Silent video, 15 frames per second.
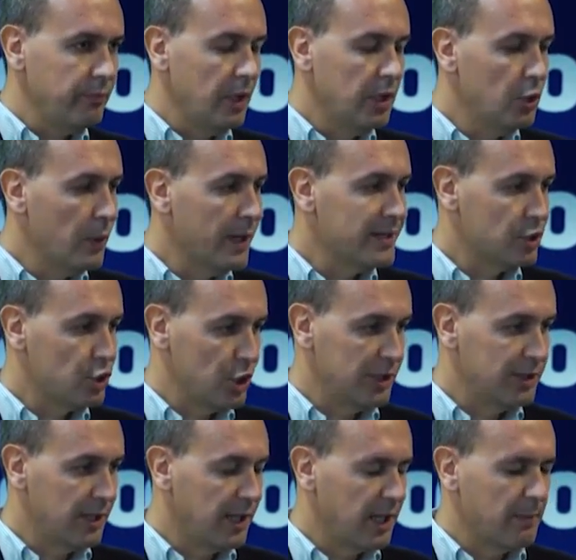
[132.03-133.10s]
US
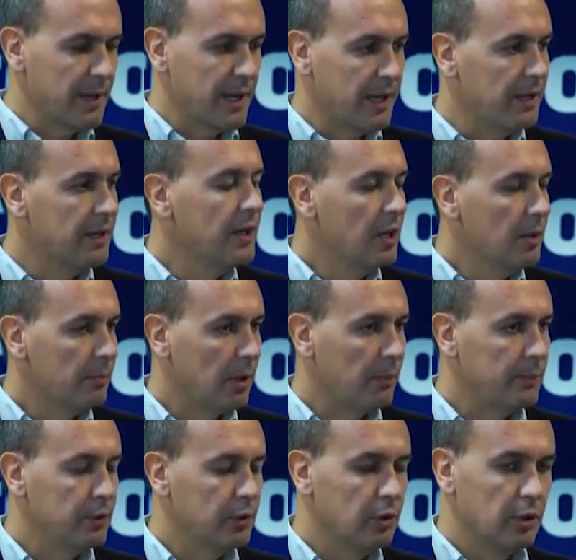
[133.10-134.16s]
centrica ma è
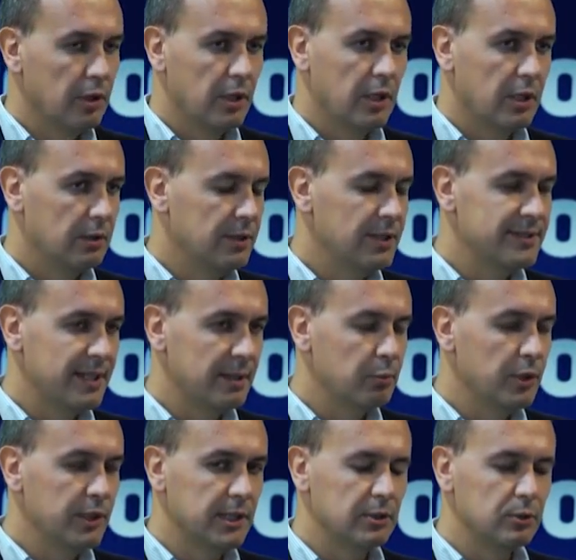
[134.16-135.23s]
proprio uh,
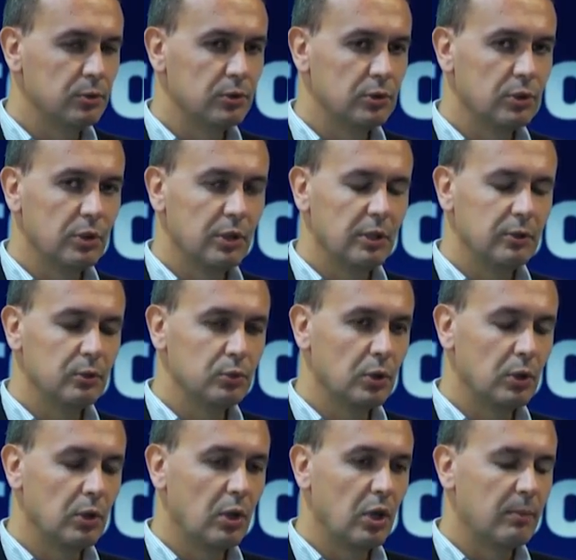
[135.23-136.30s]
distribuita in tutto il, tutto
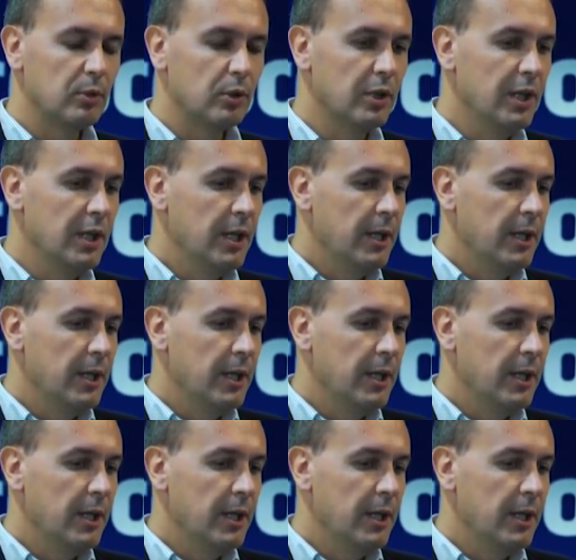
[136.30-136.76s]
il globo.